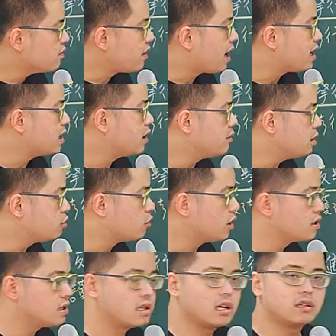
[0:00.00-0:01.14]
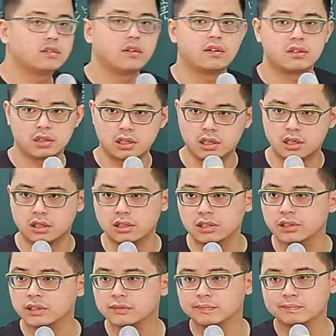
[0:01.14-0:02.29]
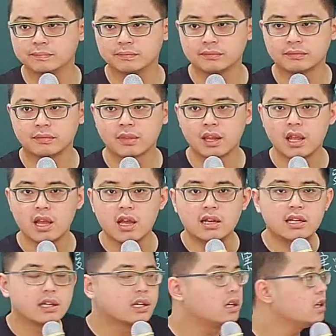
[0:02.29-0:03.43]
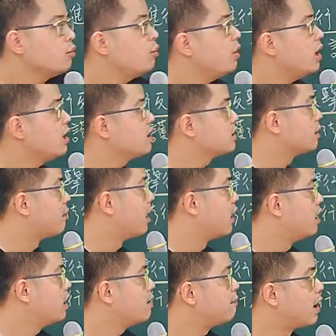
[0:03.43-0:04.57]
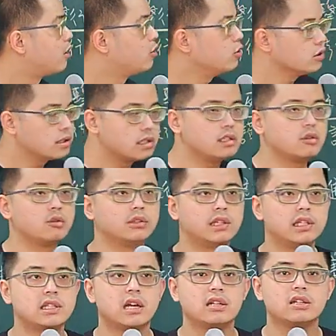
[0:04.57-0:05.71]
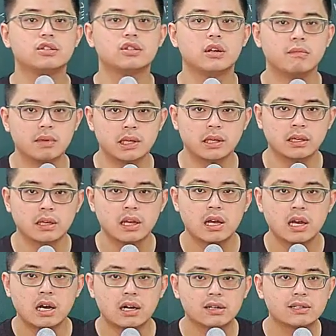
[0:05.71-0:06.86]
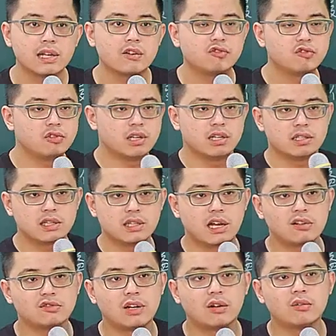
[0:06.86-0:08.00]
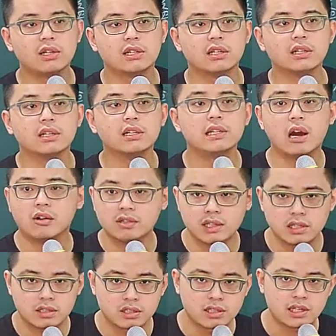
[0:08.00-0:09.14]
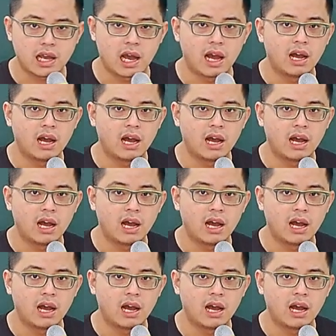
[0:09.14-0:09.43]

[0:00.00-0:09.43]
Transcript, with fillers: 法医可不可以主张正当防卫，是可以的。你可以为了什么？保护自己或第三人的生命，而在符合正当防卫的要件之下，